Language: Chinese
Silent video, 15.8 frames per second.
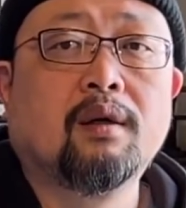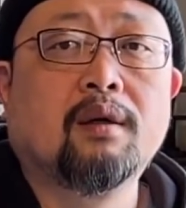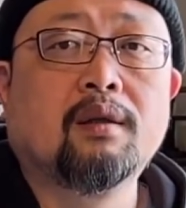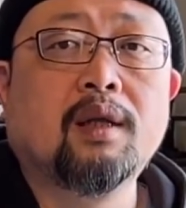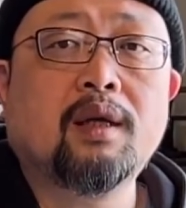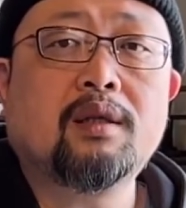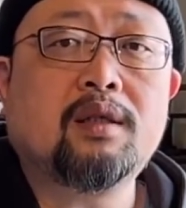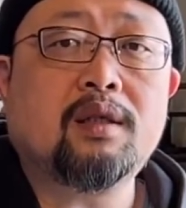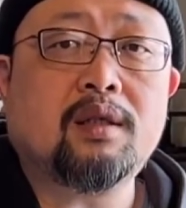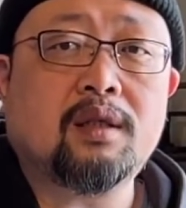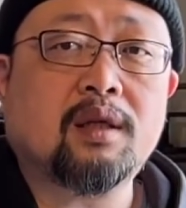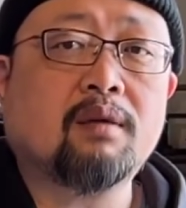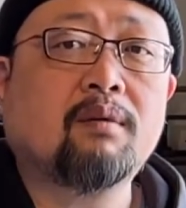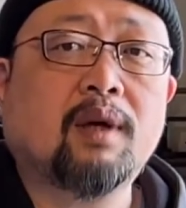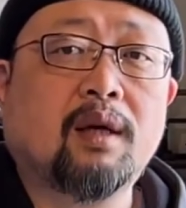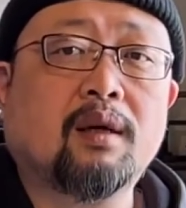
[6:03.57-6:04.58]
那个几
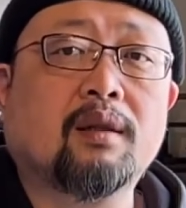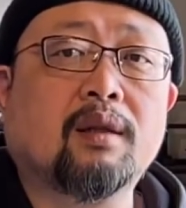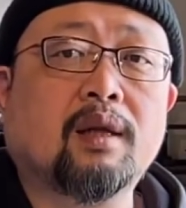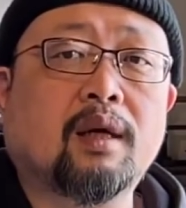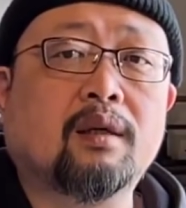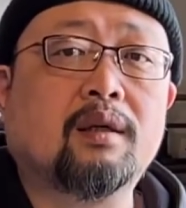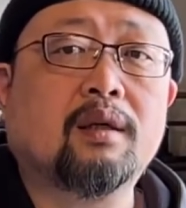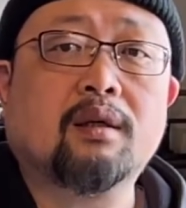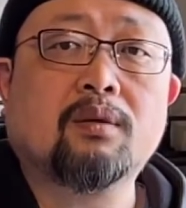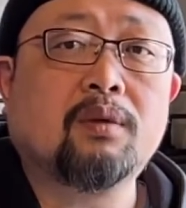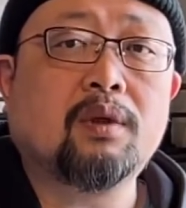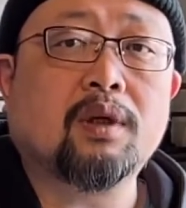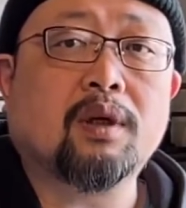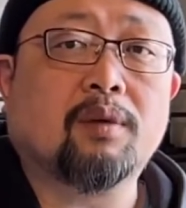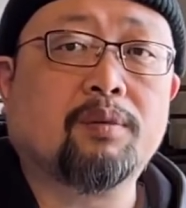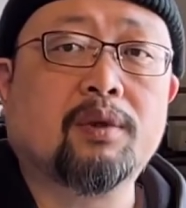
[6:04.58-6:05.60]
千万人呐，这个东西
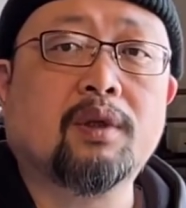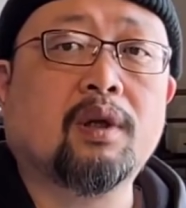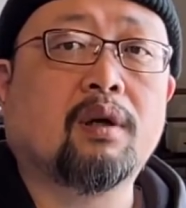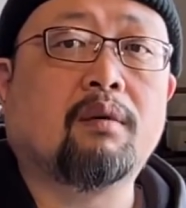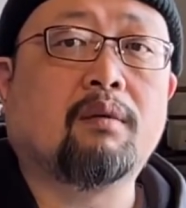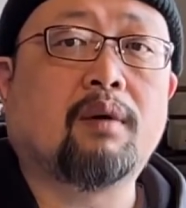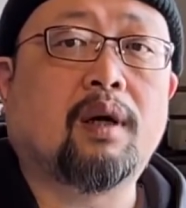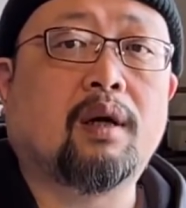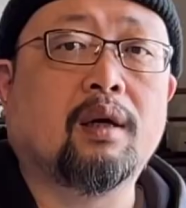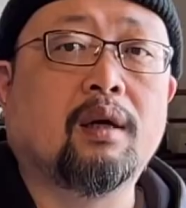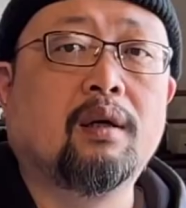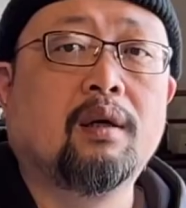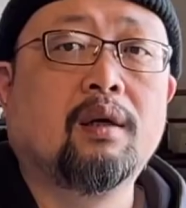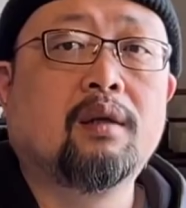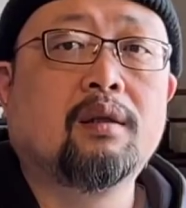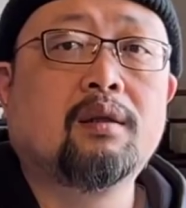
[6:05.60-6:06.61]
可不是闹着玩的。
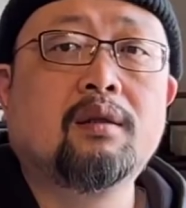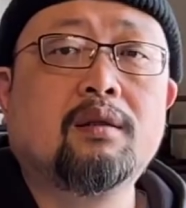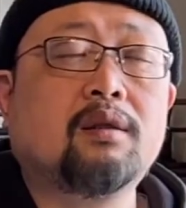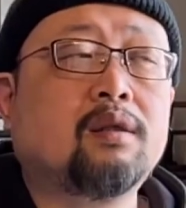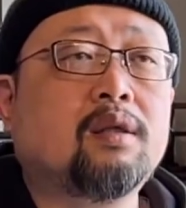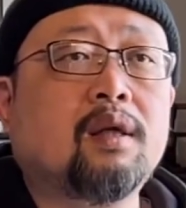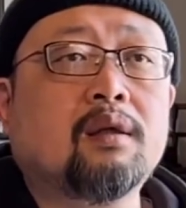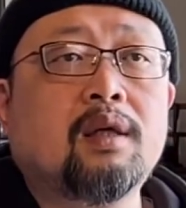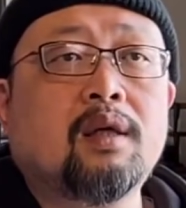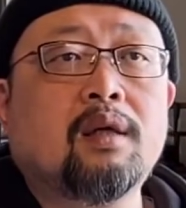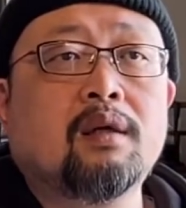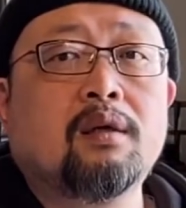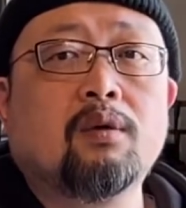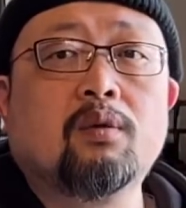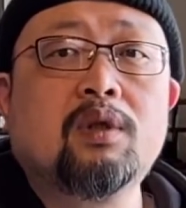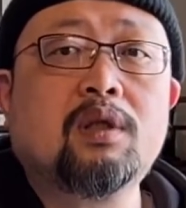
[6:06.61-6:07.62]
那像这个
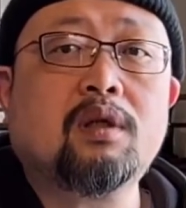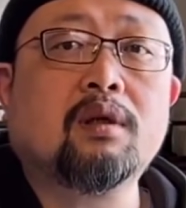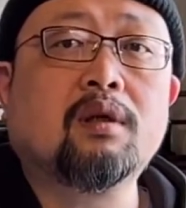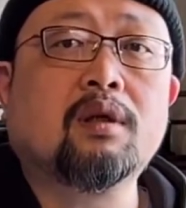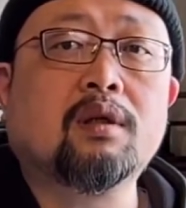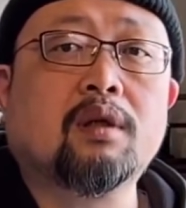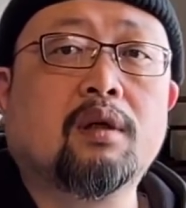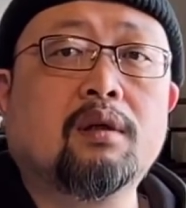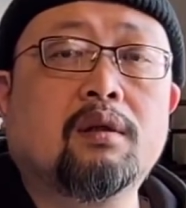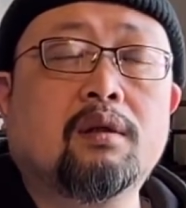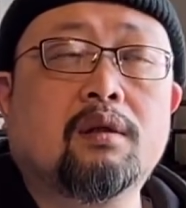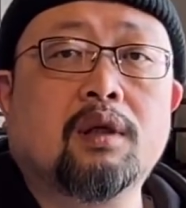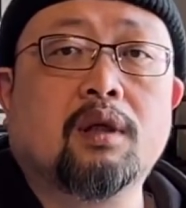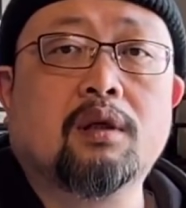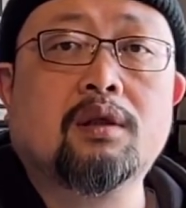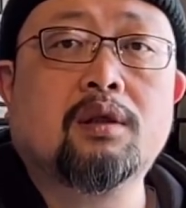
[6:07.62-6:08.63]
有几个城
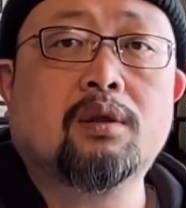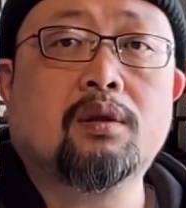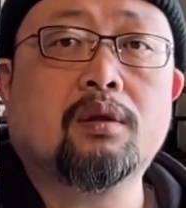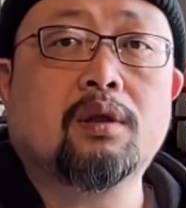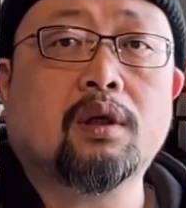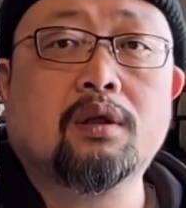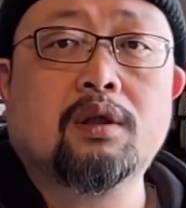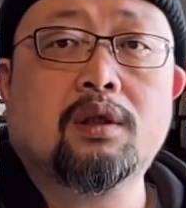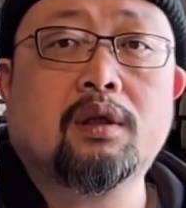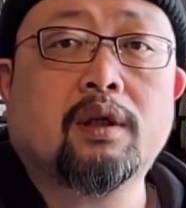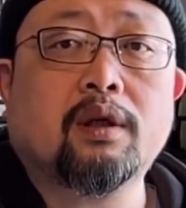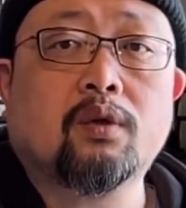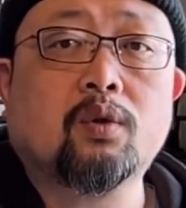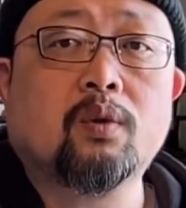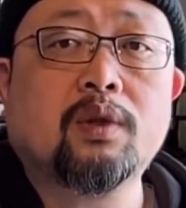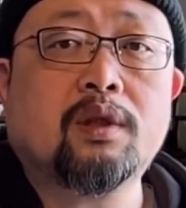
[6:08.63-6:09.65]
城市城市的这
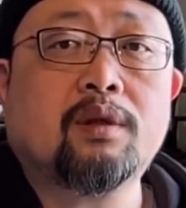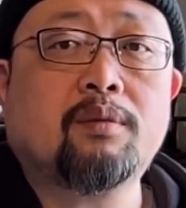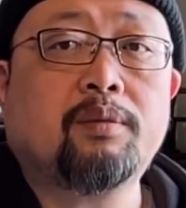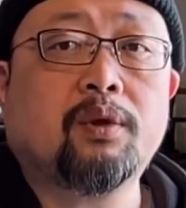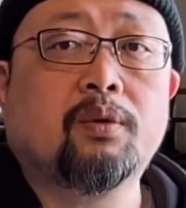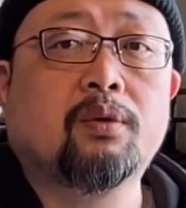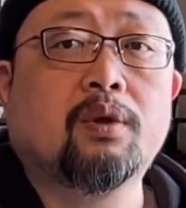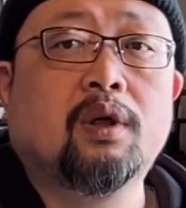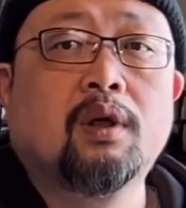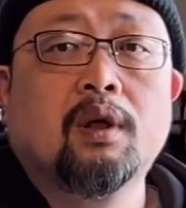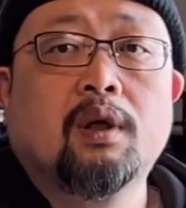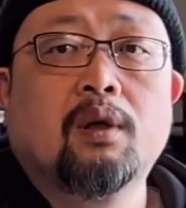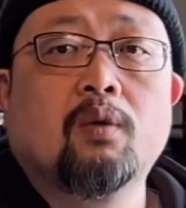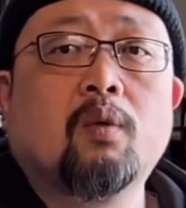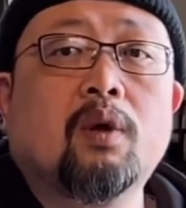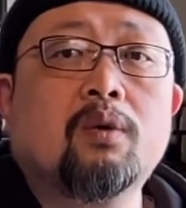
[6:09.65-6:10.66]
个中心，比如说
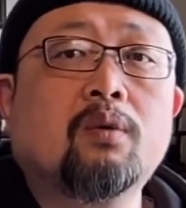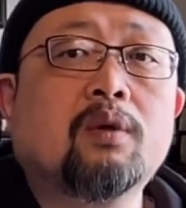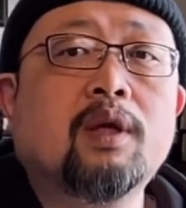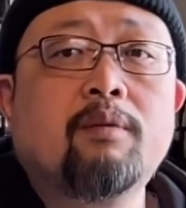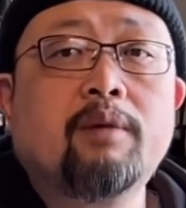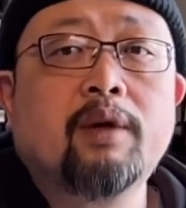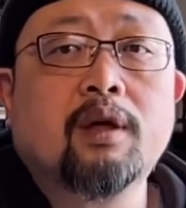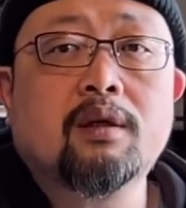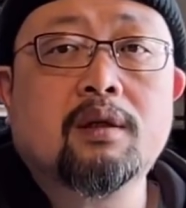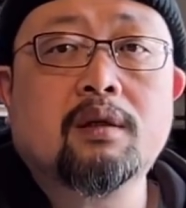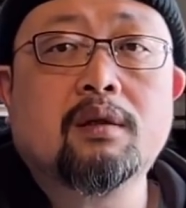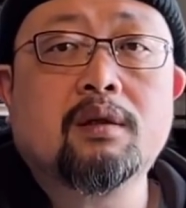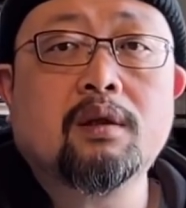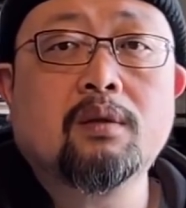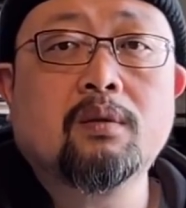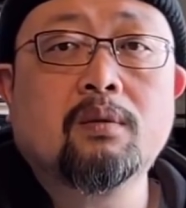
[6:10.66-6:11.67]
关东那边是
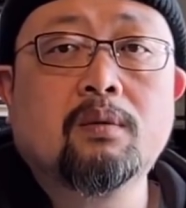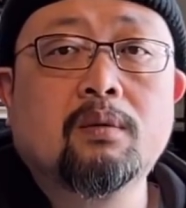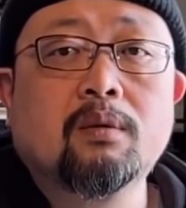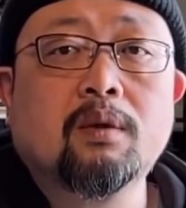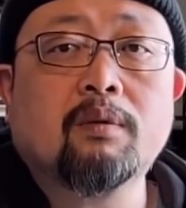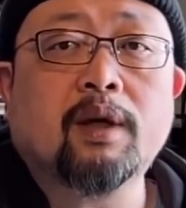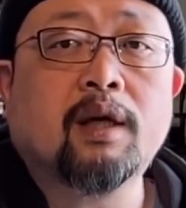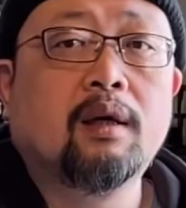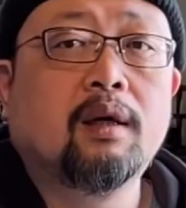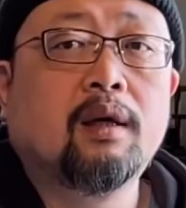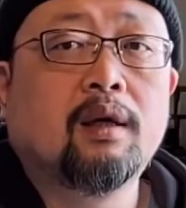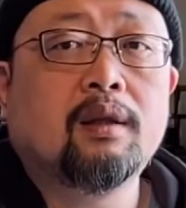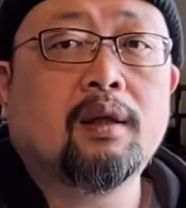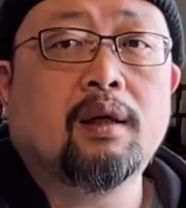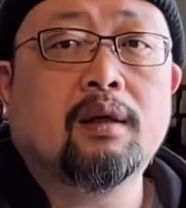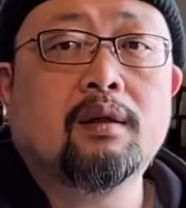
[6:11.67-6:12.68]
京都，对吧？
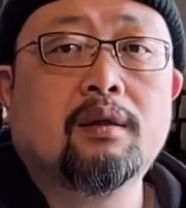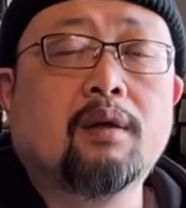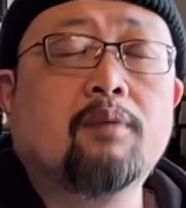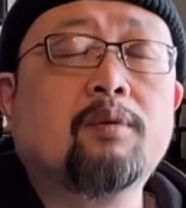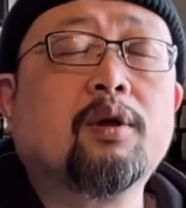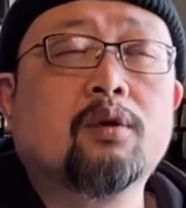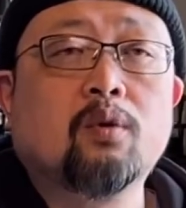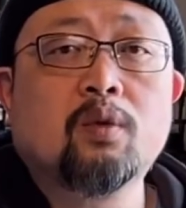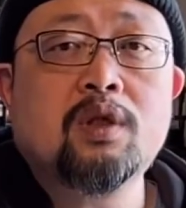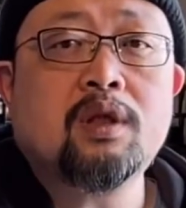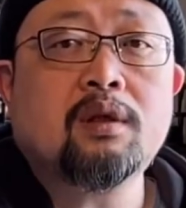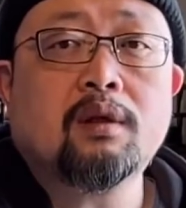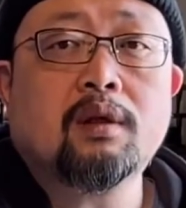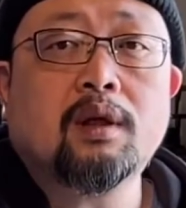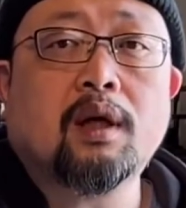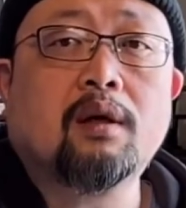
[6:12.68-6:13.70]
那呃不东
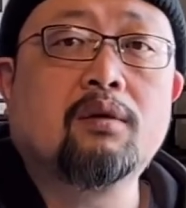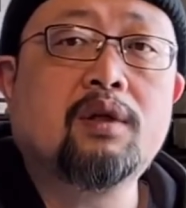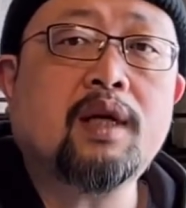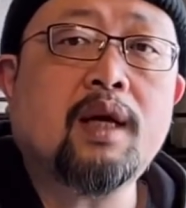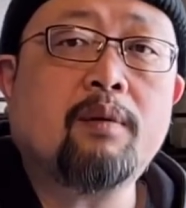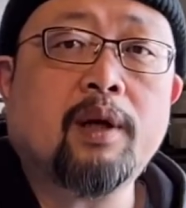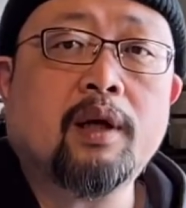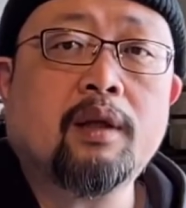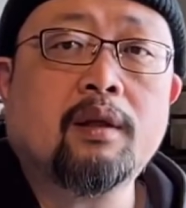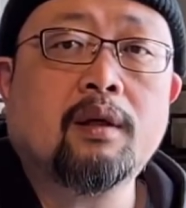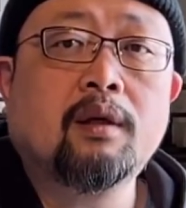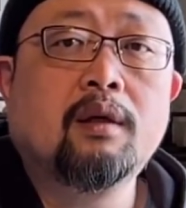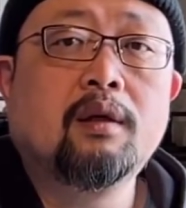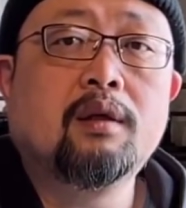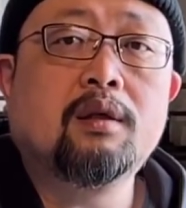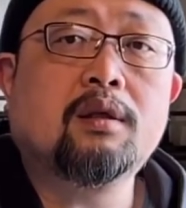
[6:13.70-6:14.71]
京，然后这边呢
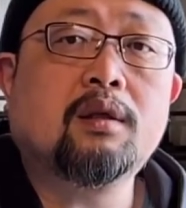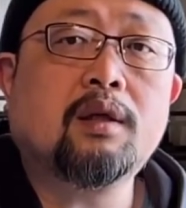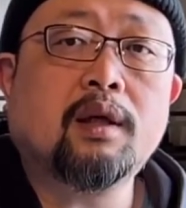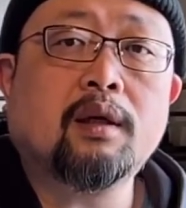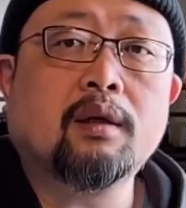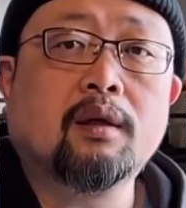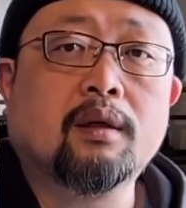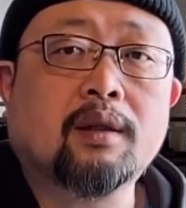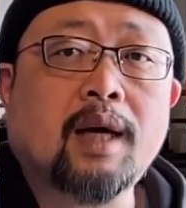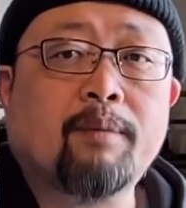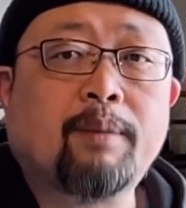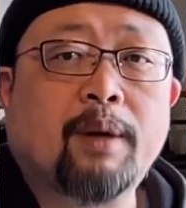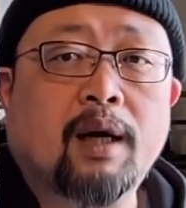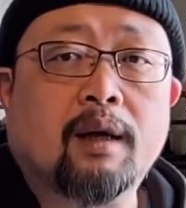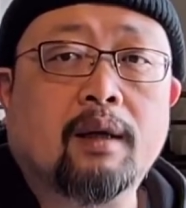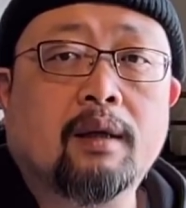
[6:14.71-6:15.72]
是这个大
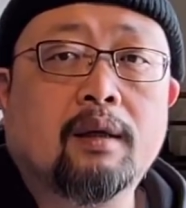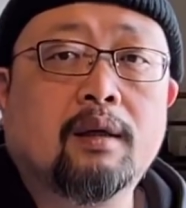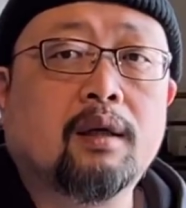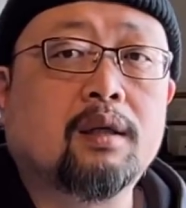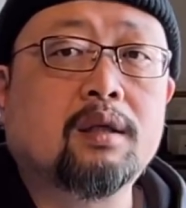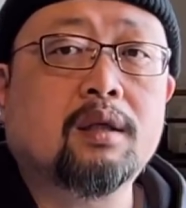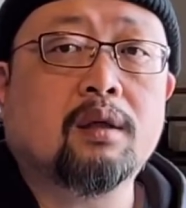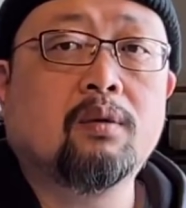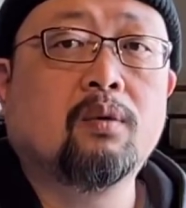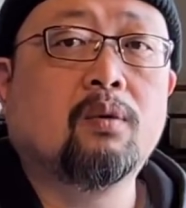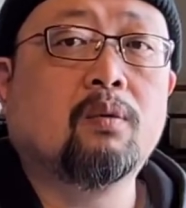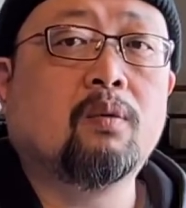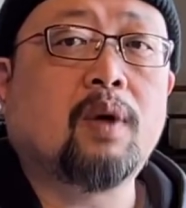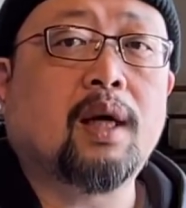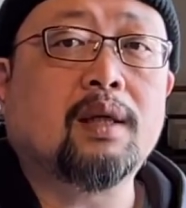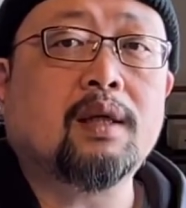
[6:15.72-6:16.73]
阪啊、神
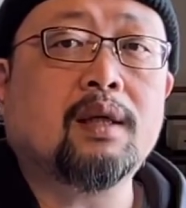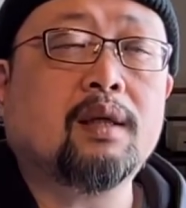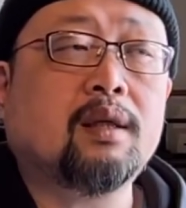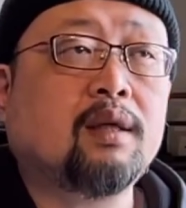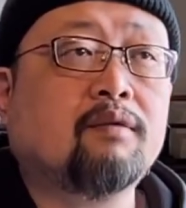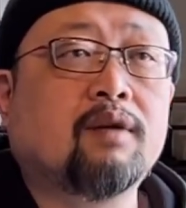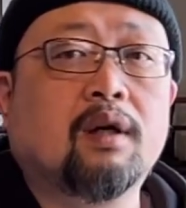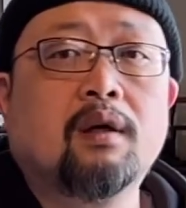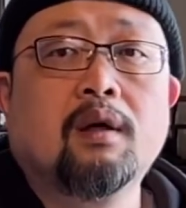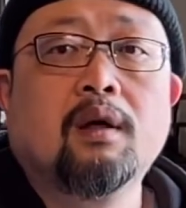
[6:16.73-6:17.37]
户啊这些地方。